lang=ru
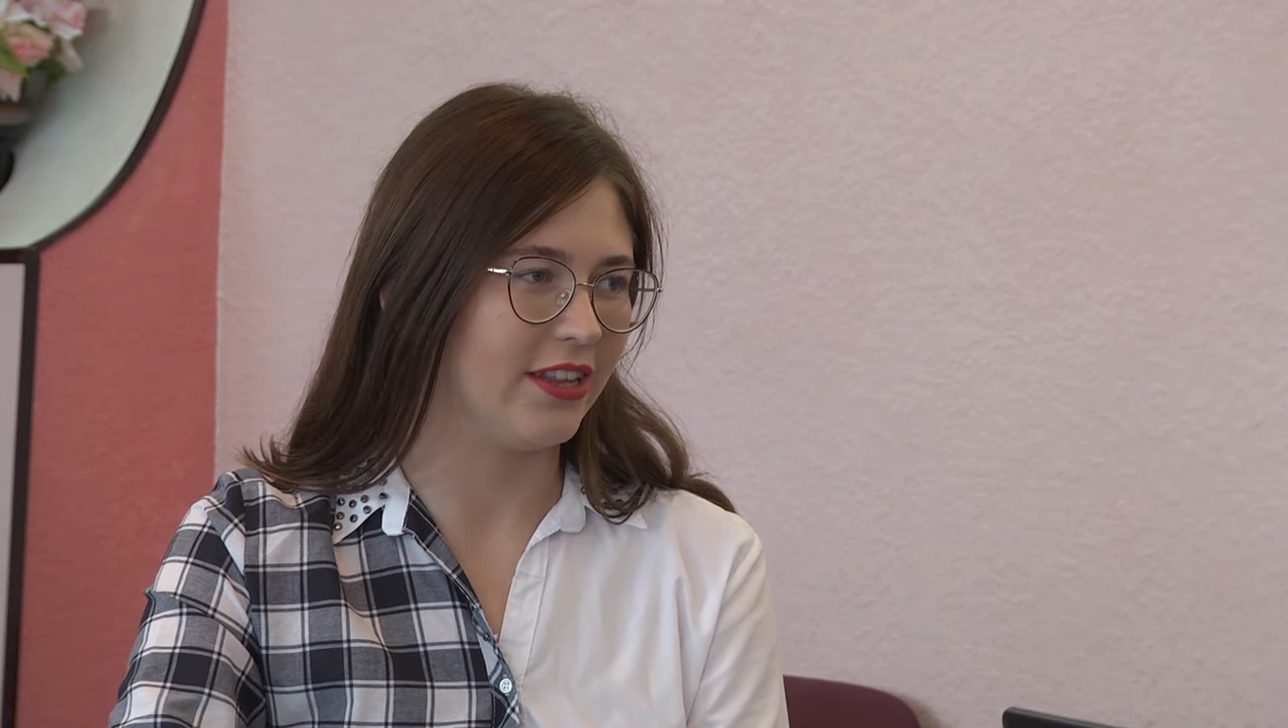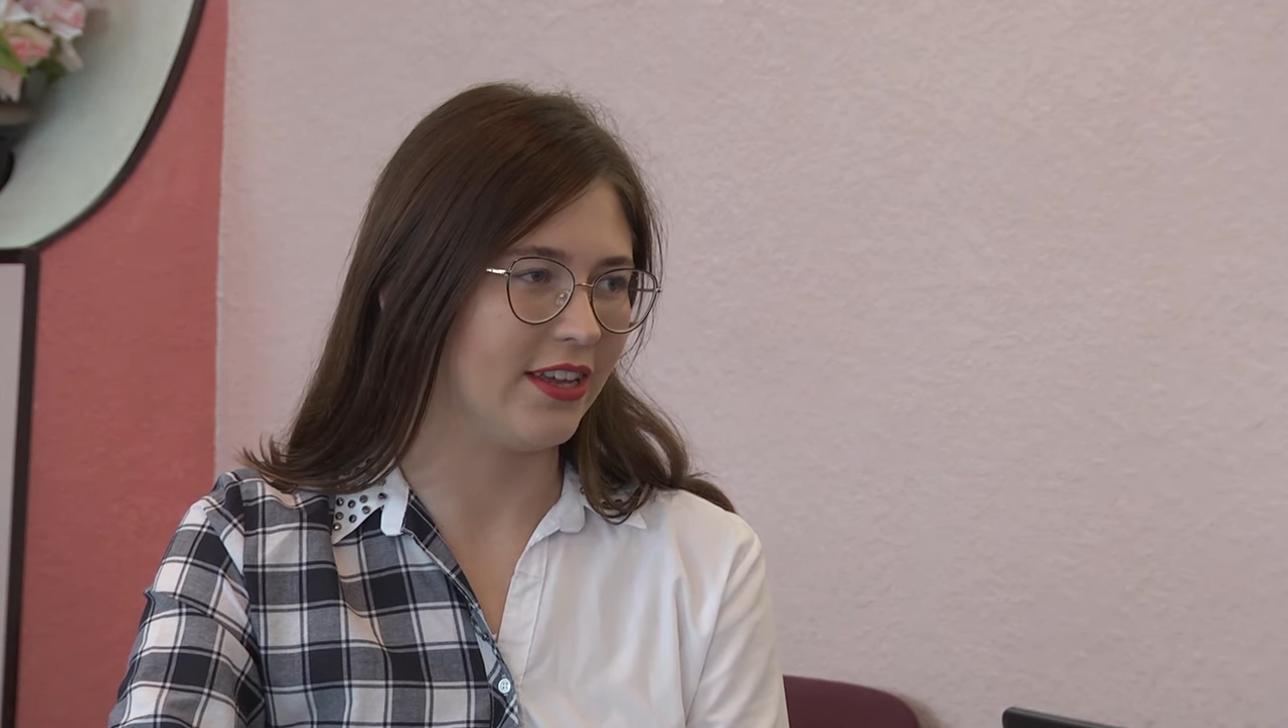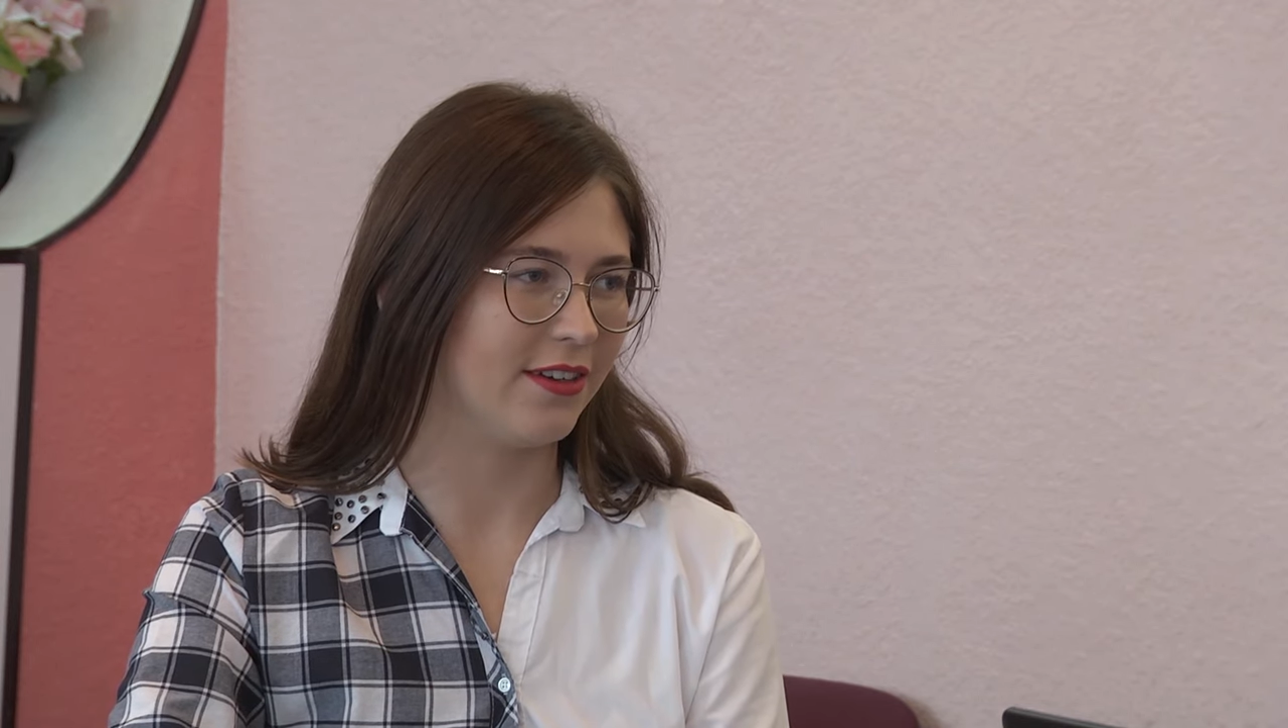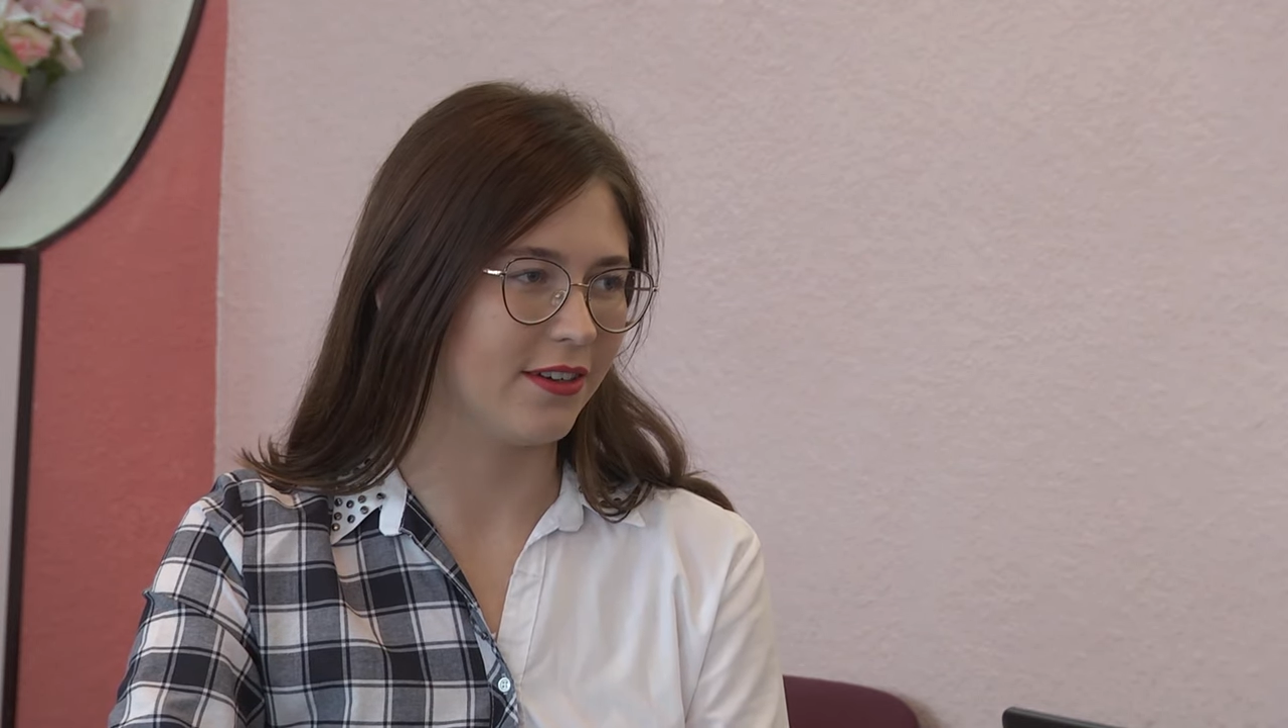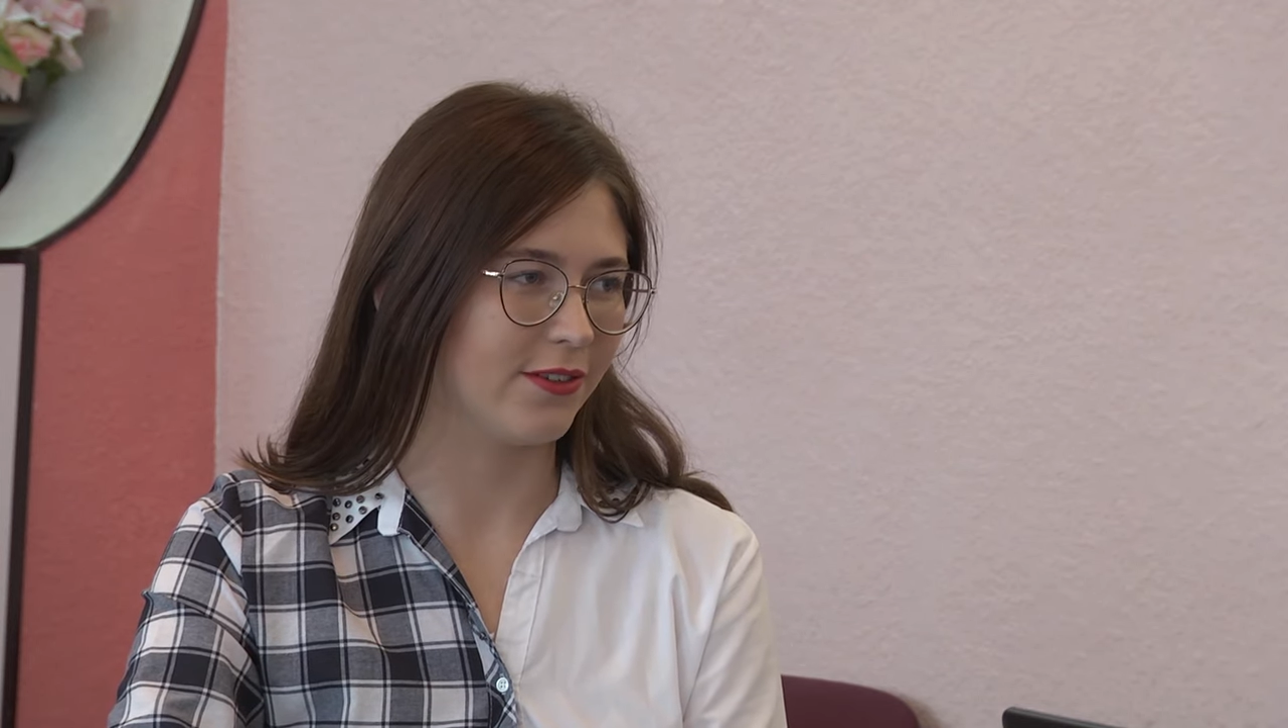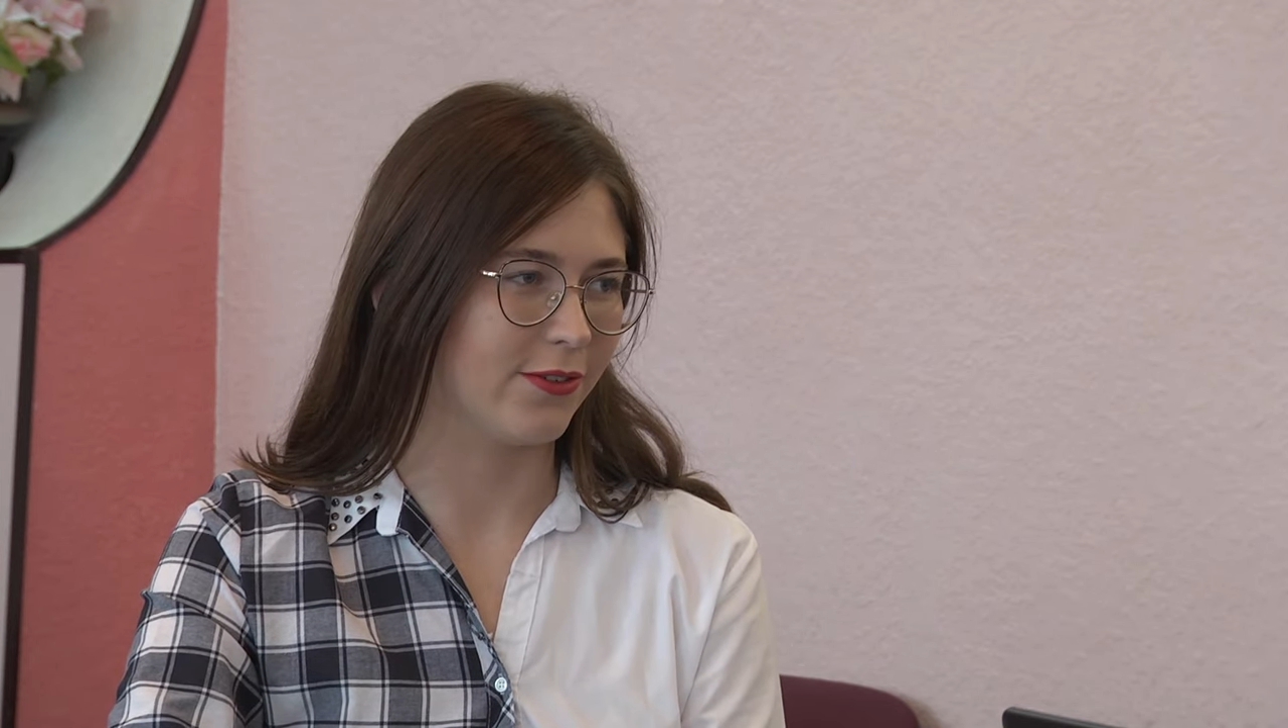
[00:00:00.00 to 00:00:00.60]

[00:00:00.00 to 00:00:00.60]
да,